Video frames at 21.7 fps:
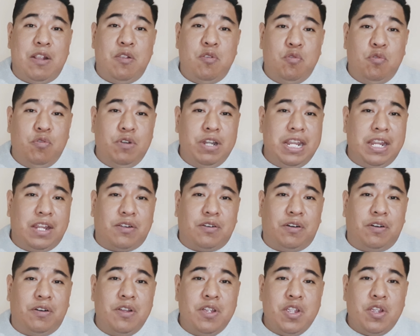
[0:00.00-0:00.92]
soy el
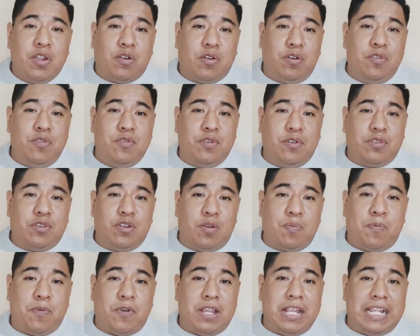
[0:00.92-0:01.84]
único
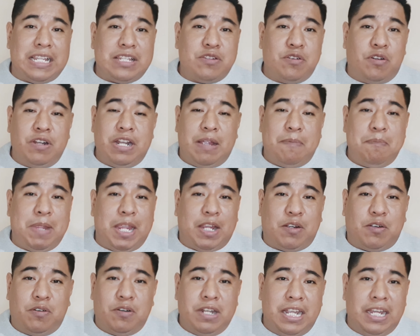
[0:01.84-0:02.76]
conductor por la
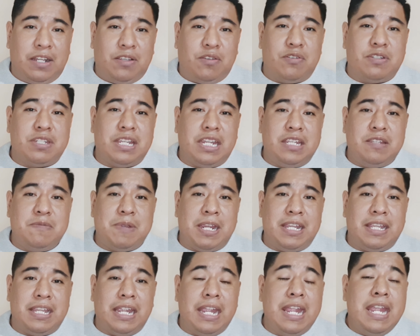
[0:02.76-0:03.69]
zona, me conecto
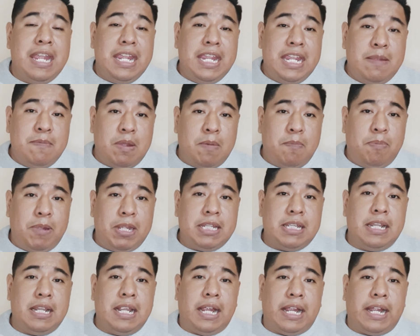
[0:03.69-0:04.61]
620 y
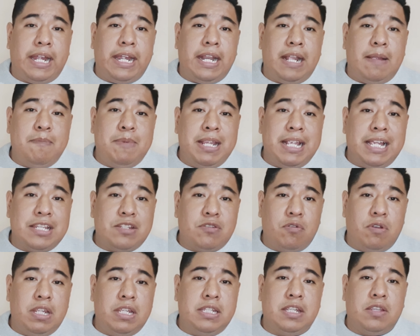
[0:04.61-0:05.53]
me empiezan a caer a
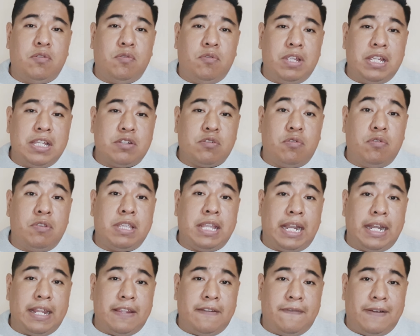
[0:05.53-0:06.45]
mí las
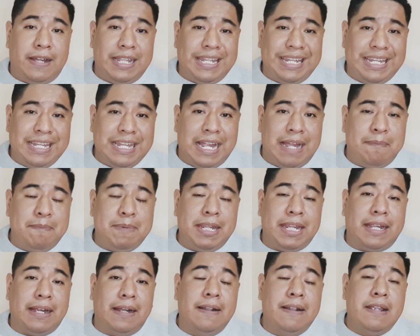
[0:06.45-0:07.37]
solicitudes con tarifa
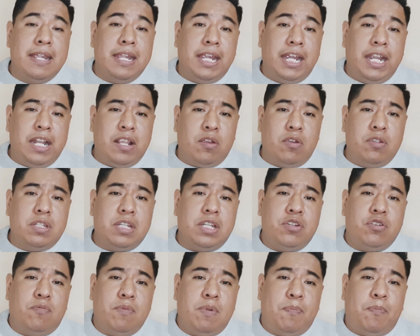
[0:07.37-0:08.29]
dinámica.
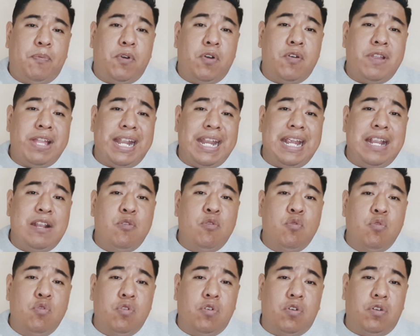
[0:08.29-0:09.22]
Entonces yo me puedo
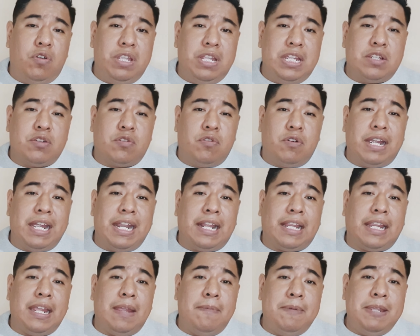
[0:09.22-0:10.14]
dar el lujo de
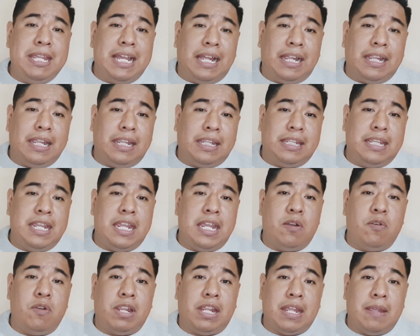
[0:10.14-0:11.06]
escoger qué
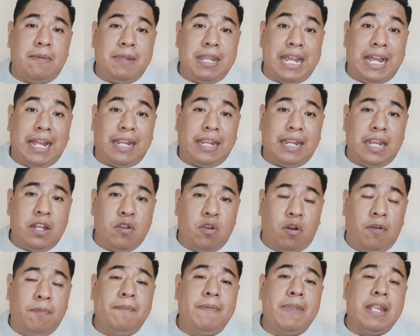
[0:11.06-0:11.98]
viaje quiero y qué
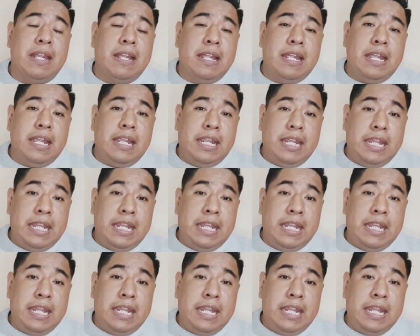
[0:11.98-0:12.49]
viaje no.